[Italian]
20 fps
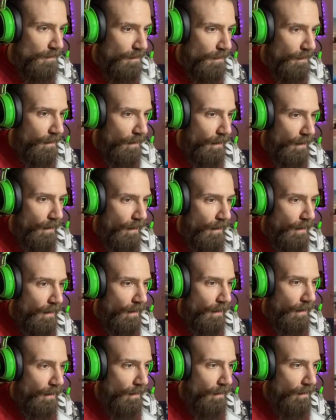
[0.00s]
uh,
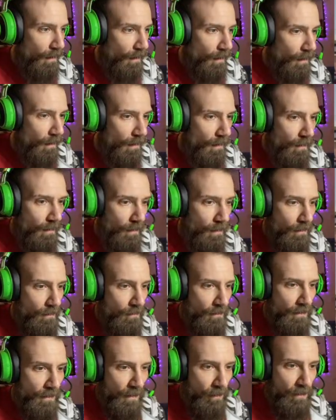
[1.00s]
uh,
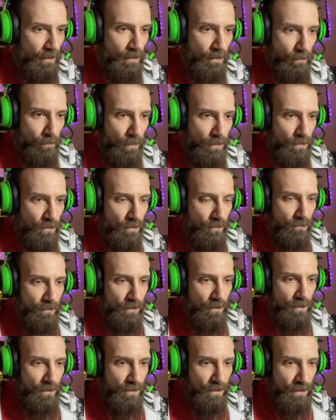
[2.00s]
uh, chiaramente è un posto dove
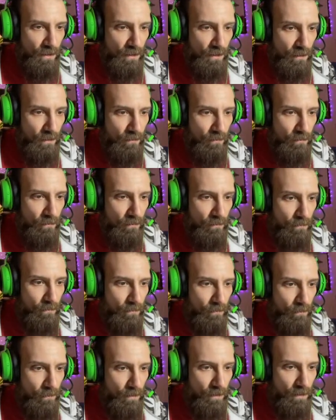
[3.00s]
si...
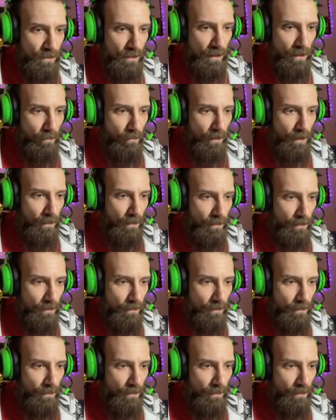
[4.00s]
posso andare qua?